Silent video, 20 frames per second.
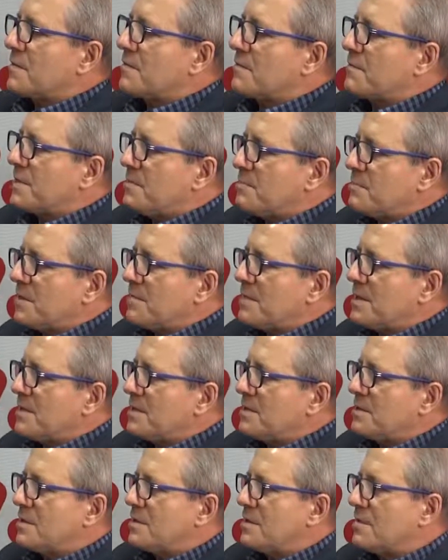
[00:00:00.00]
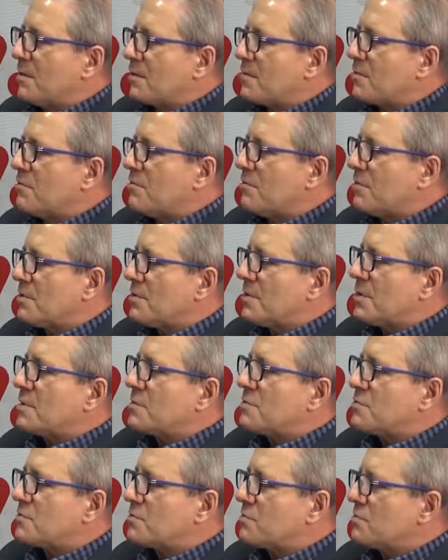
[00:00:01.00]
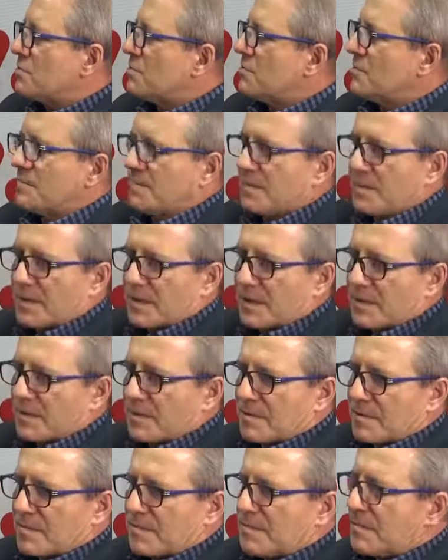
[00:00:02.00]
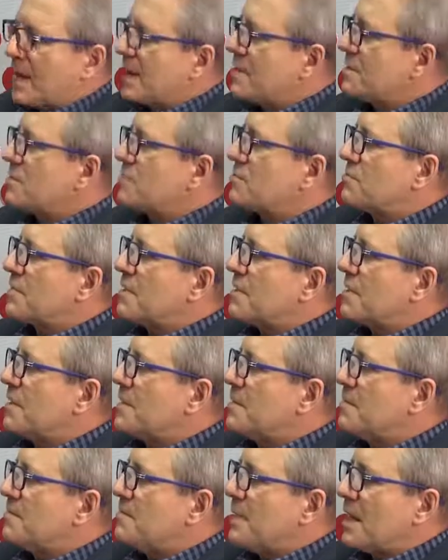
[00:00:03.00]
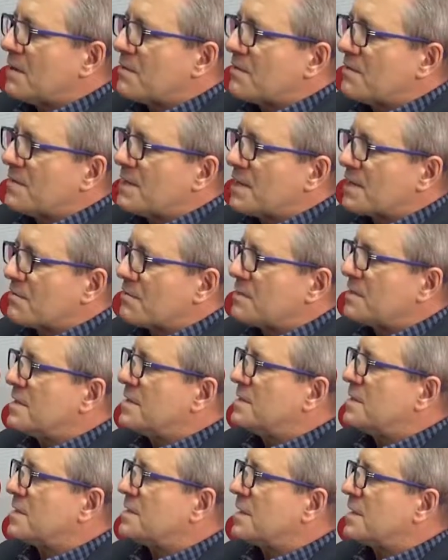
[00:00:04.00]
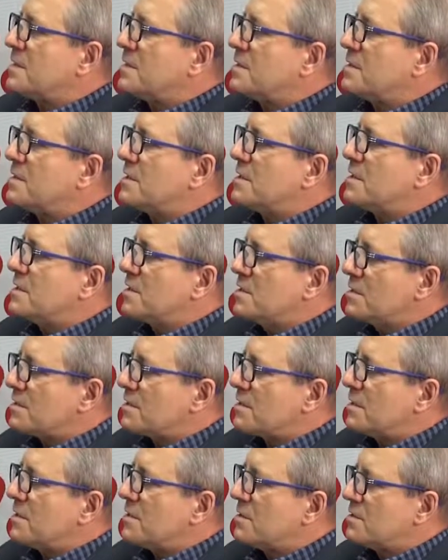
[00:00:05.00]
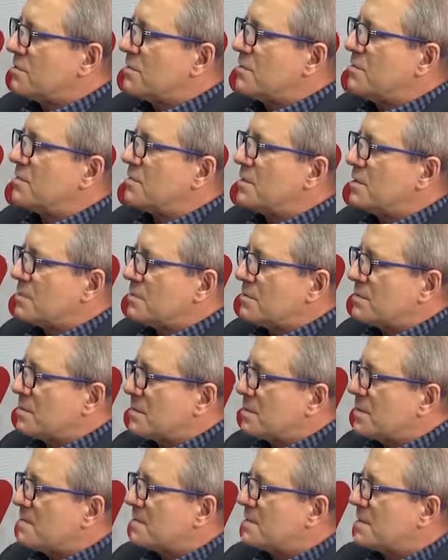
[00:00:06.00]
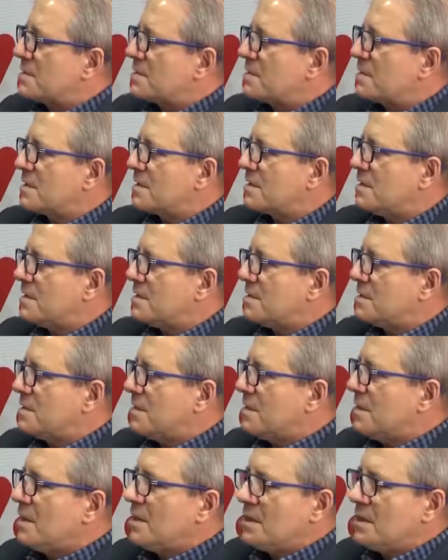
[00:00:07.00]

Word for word: w tym momencie około 100 Y, pań, które mają wynagrodzenie zasadnicze niższe niż to 1740.